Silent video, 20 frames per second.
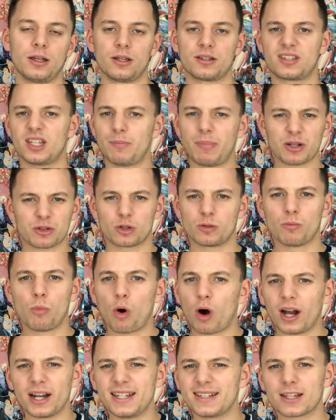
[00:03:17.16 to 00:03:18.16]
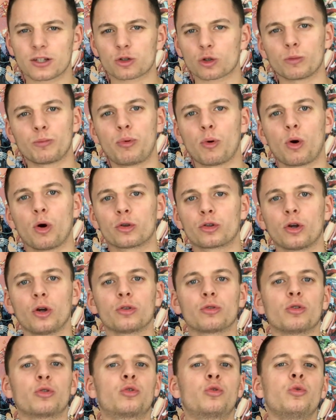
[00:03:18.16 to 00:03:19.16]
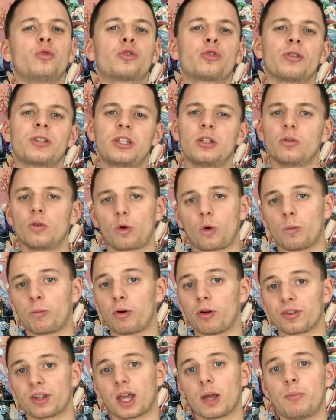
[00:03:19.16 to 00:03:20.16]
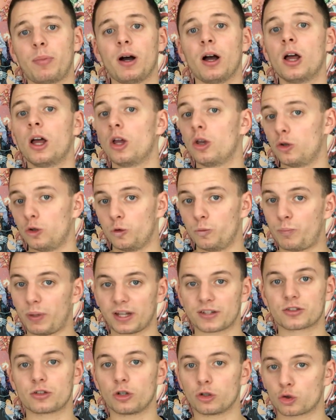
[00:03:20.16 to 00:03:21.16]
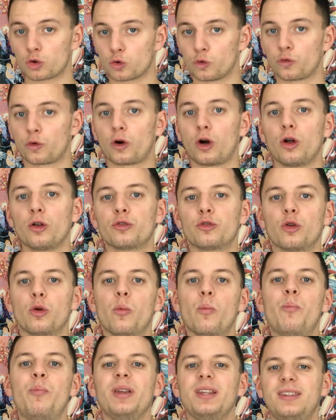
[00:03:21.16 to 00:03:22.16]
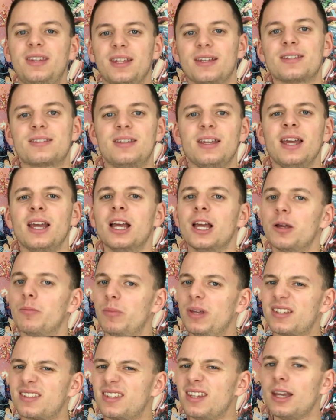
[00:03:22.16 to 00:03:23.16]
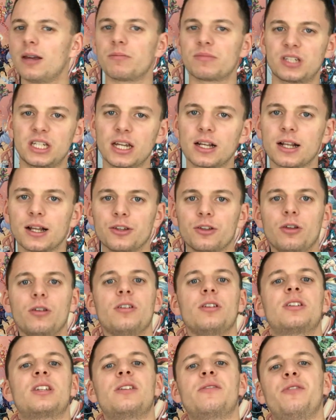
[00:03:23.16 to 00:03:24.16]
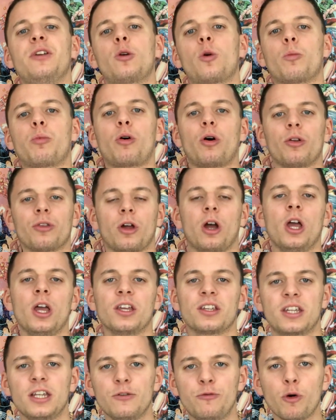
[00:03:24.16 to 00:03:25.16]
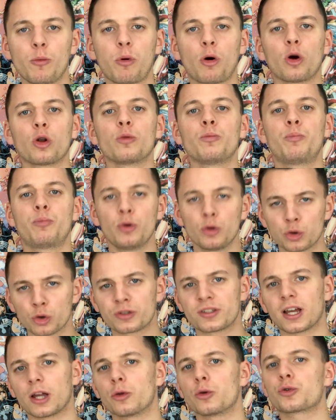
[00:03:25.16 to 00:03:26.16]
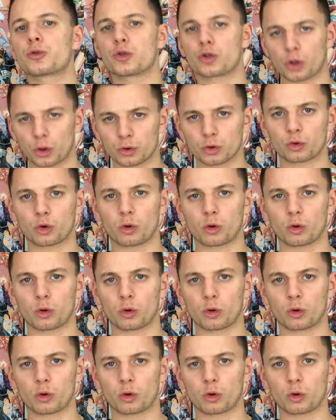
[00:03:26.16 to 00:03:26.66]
Ce n'est pas une moralisation pour autant de tous ceux qui ne comprendraient pas une personne souffrant de PTSD, mais c'est un petit clin d'œil qui fait comprendre qu'il faut prendre plus au sérieux ce genre de